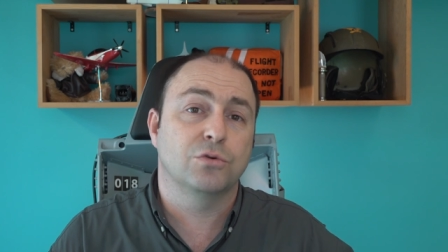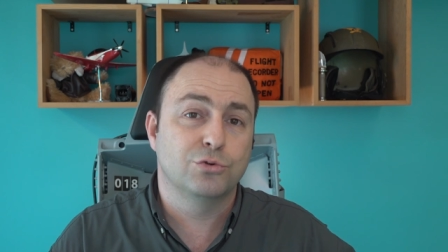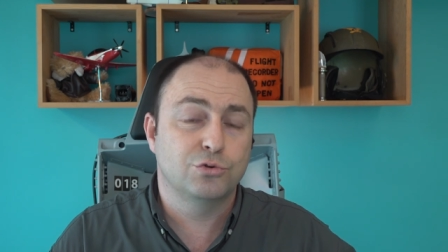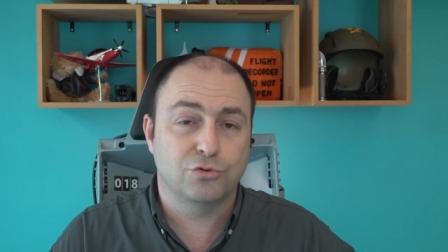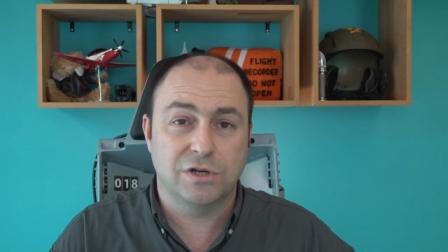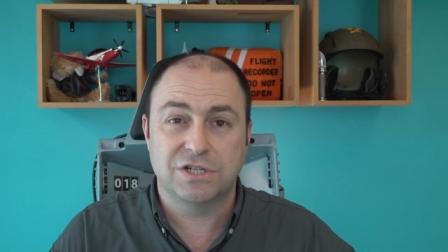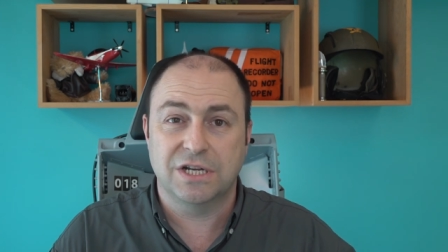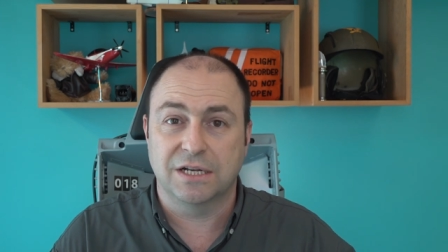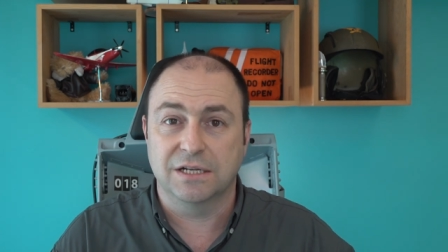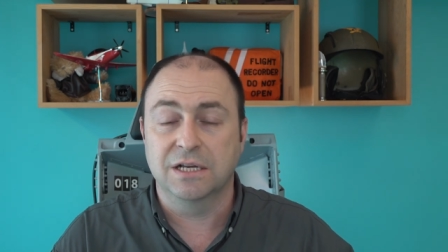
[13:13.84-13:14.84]

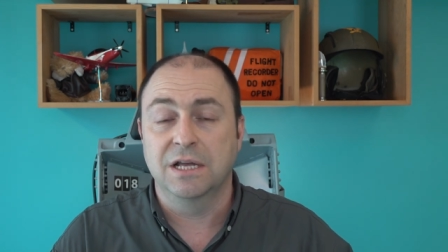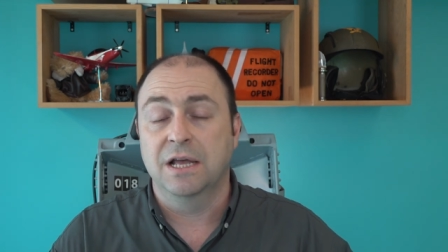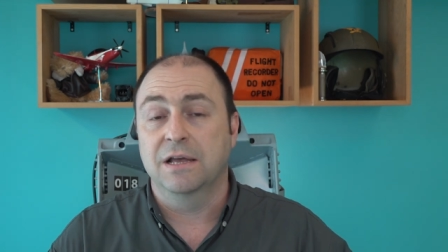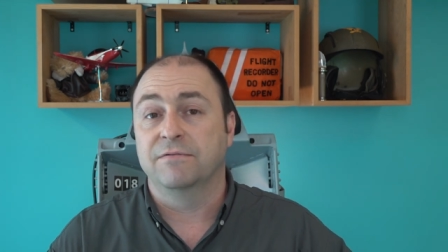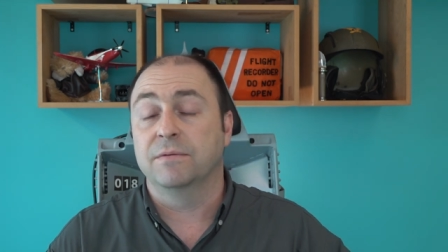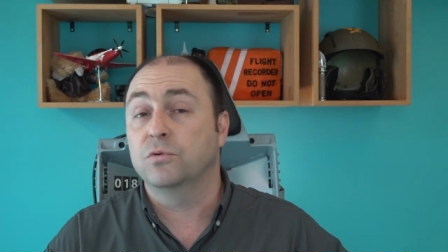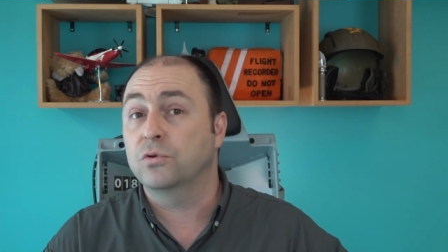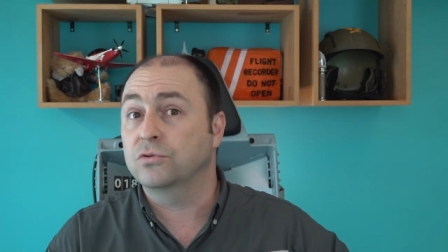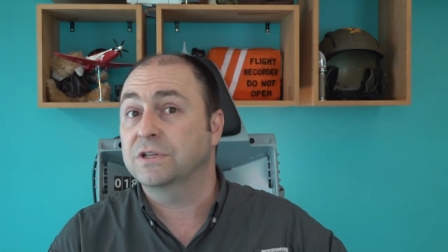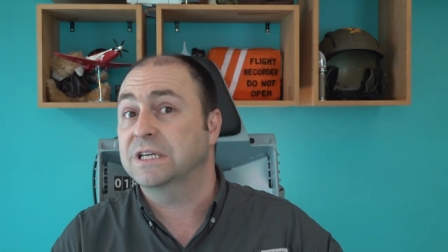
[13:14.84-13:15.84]
oluşturacağını ve bu
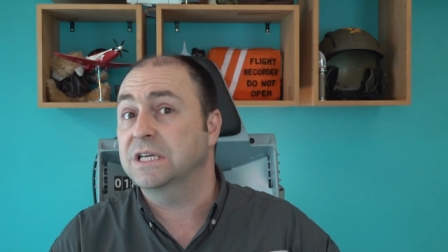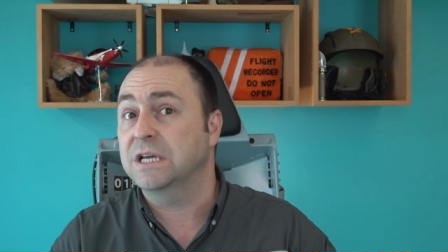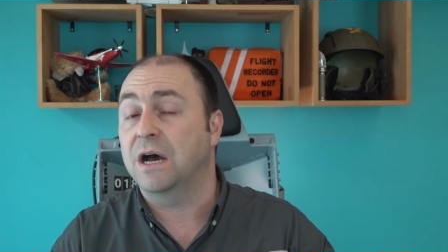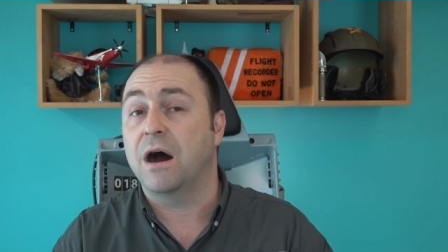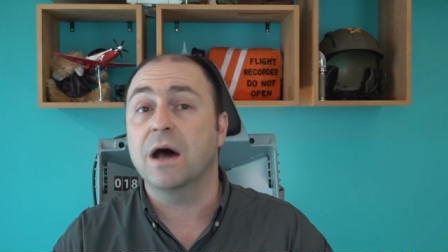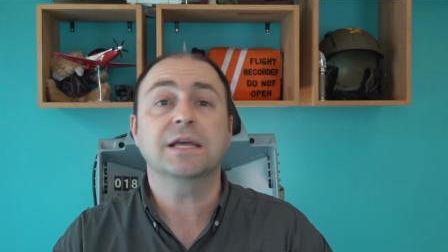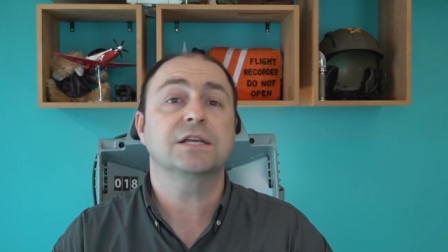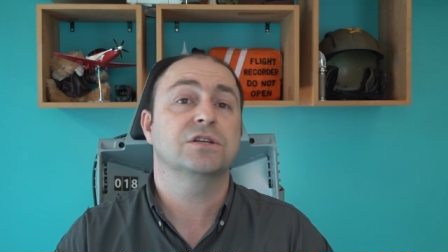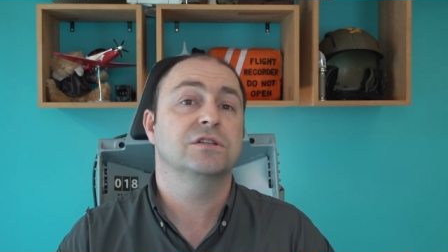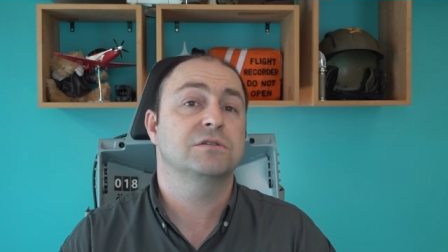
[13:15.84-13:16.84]
konudaki ARGE
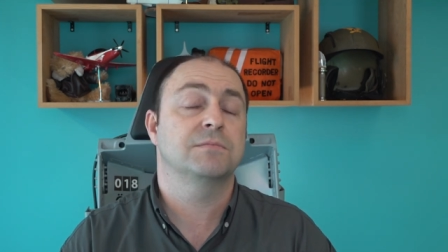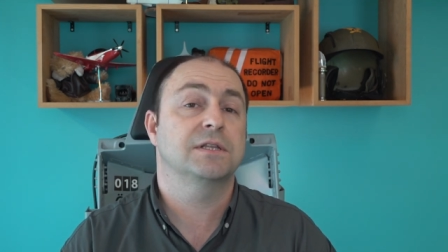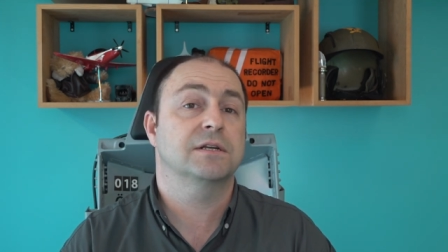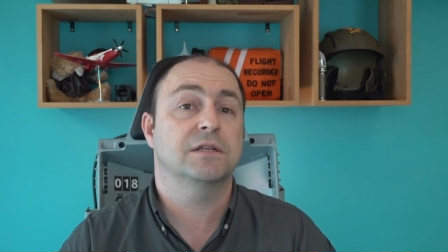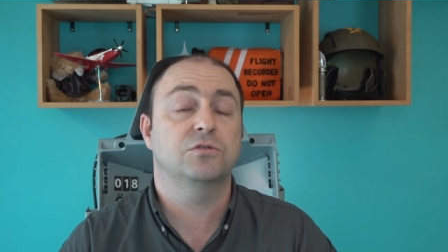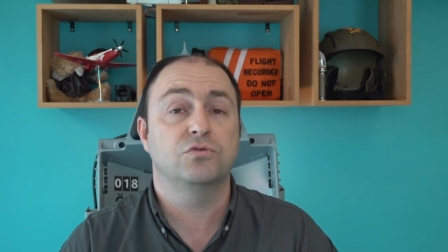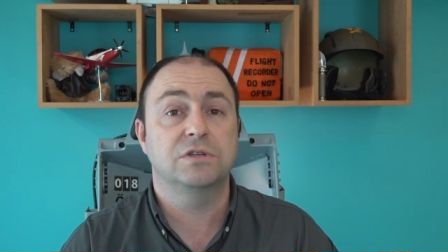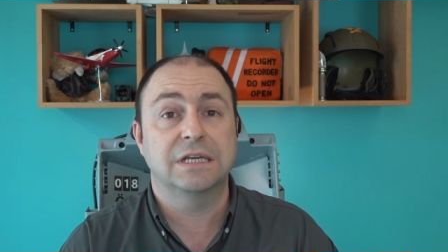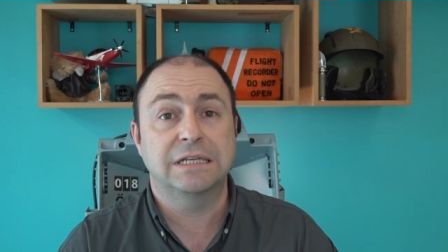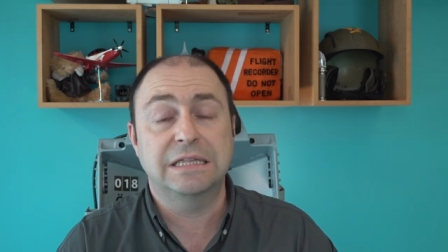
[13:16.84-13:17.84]
çalışmalarına
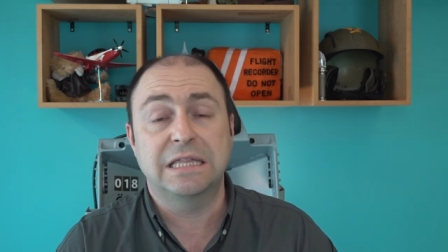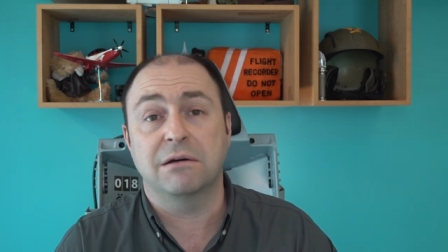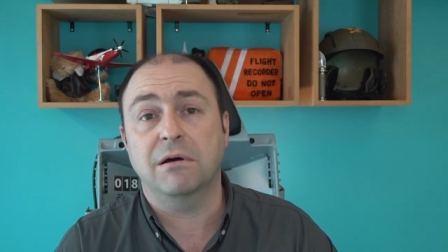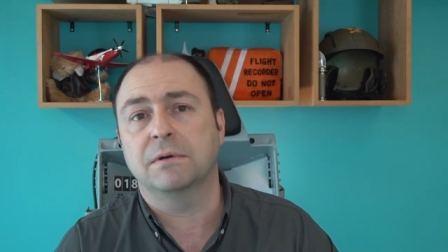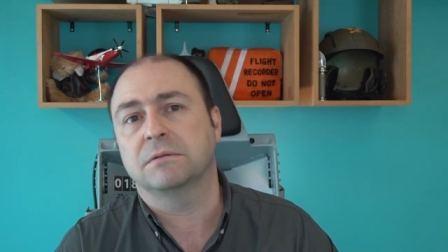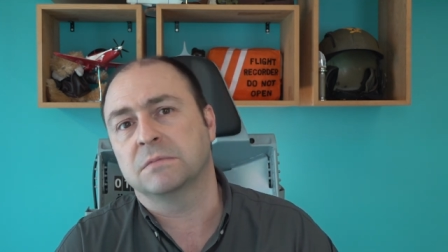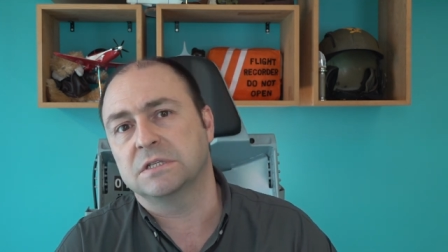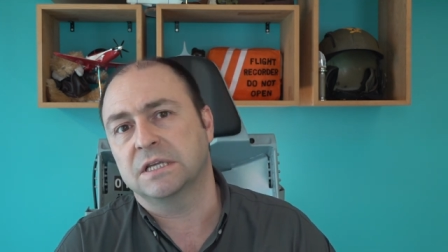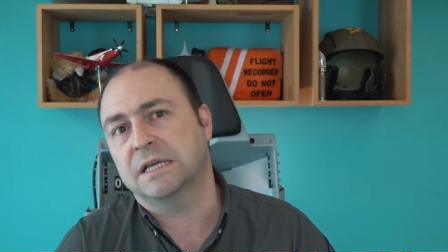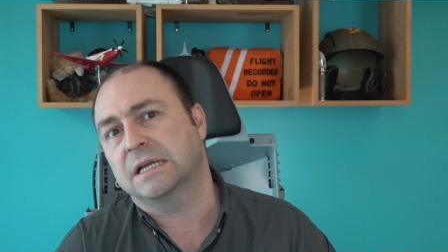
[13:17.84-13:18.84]
Türkiye'nin devam
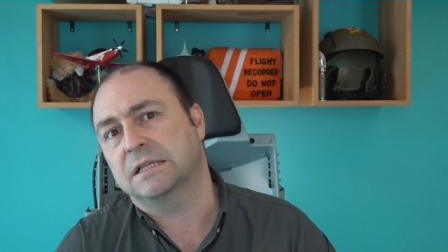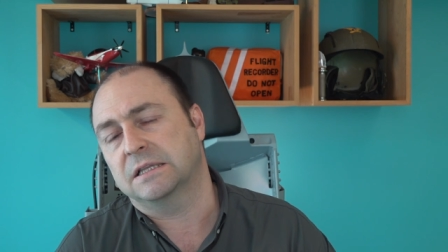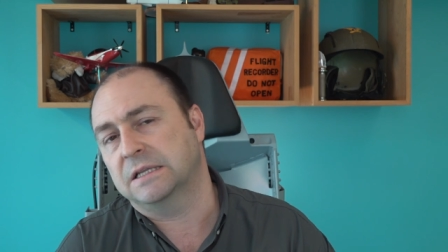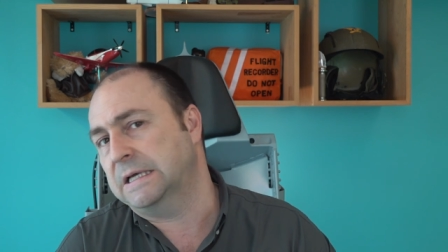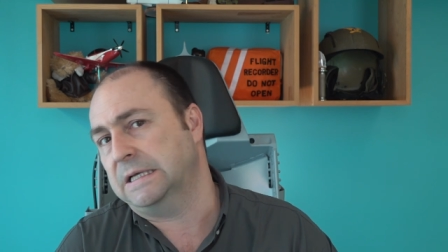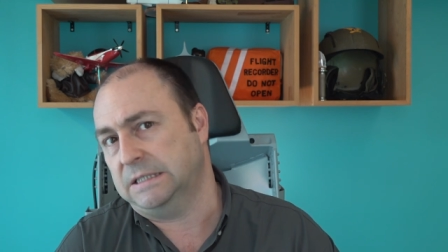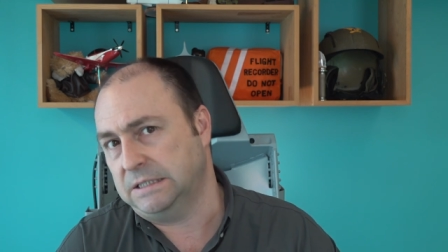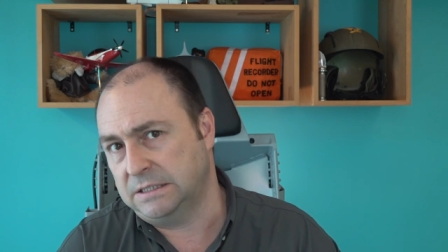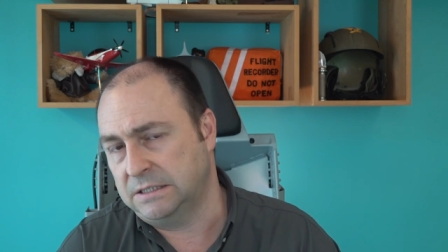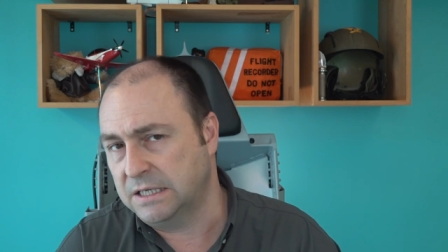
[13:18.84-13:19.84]
etmesi gerektiğini
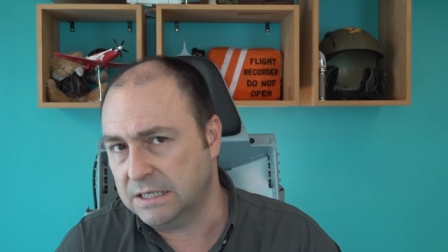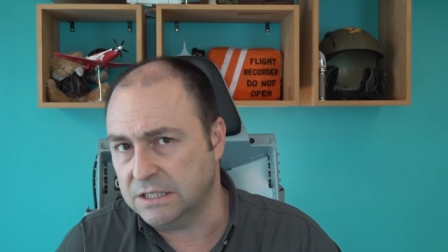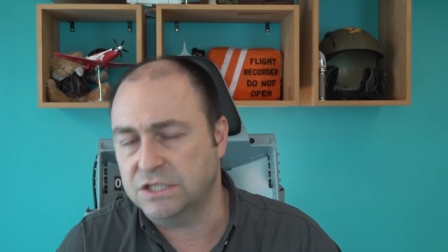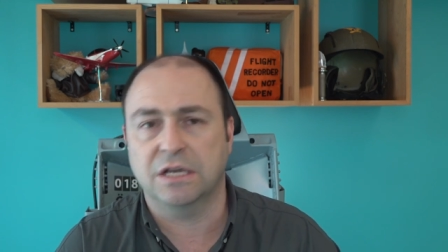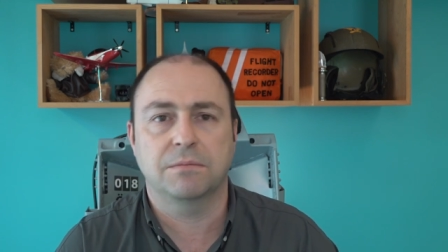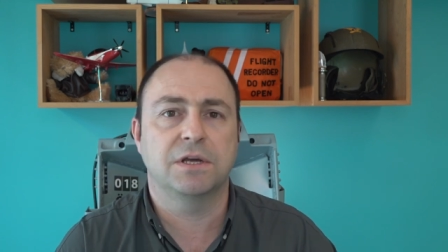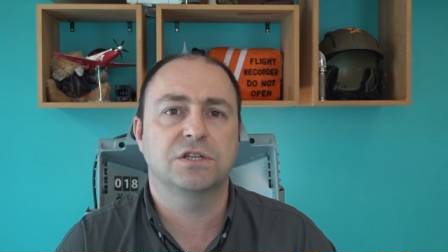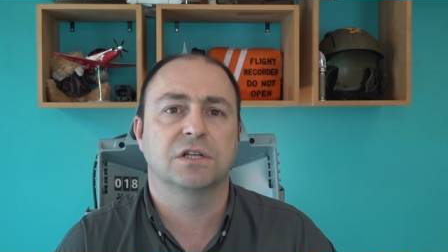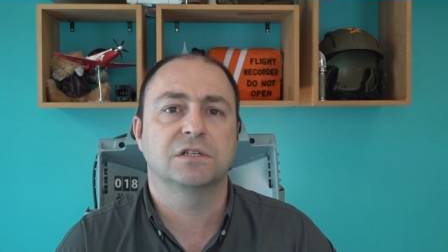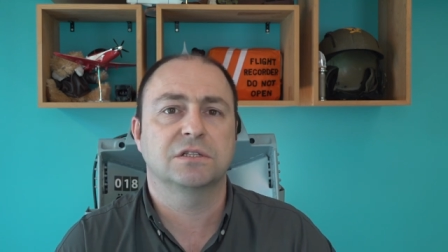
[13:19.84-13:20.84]
dikkat çekmeye
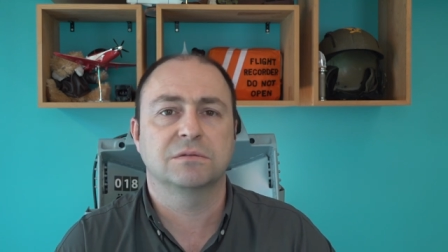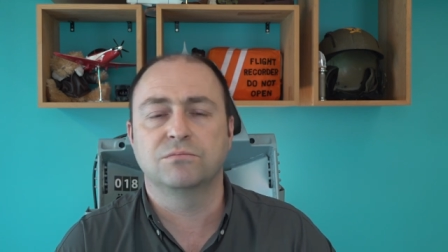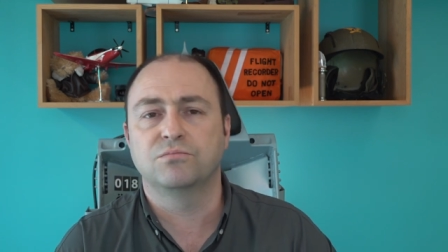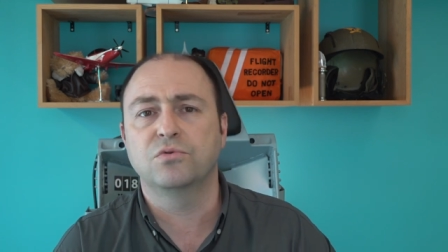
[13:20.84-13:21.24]
çalıştım.